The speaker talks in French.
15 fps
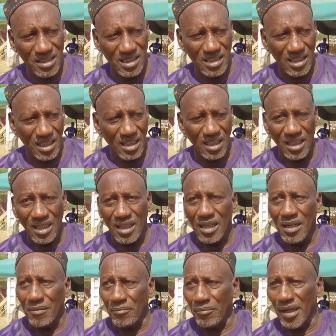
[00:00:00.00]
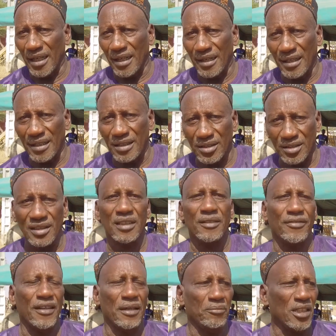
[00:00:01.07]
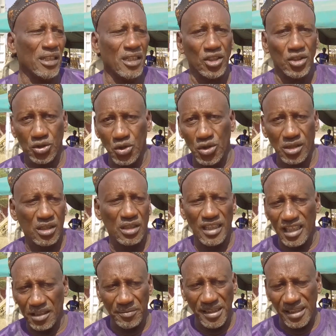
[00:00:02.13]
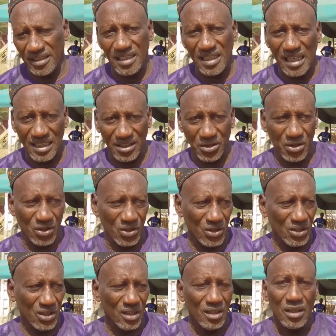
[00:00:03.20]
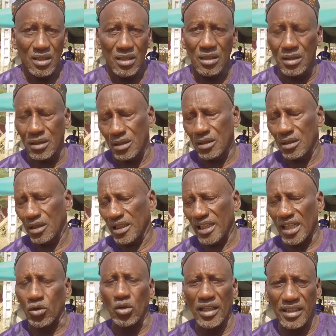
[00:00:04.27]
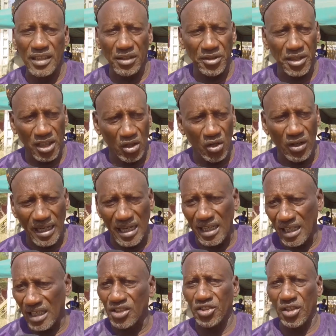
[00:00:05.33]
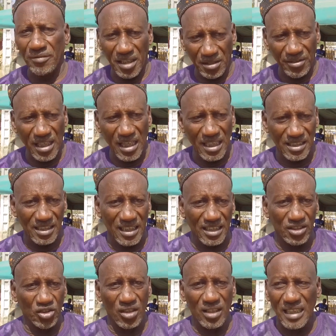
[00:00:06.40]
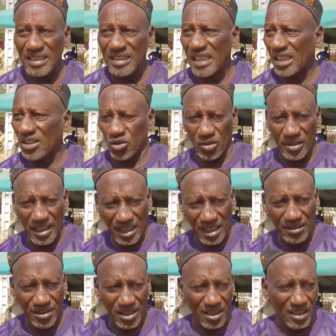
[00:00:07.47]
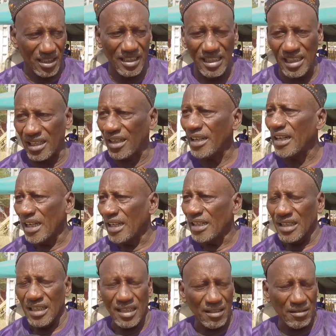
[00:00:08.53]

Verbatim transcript: en masse. Mais Dieu fait bien les choses que l'administration euh, les collectivités locales, les chefs des villages les organisations d'éleveurs les,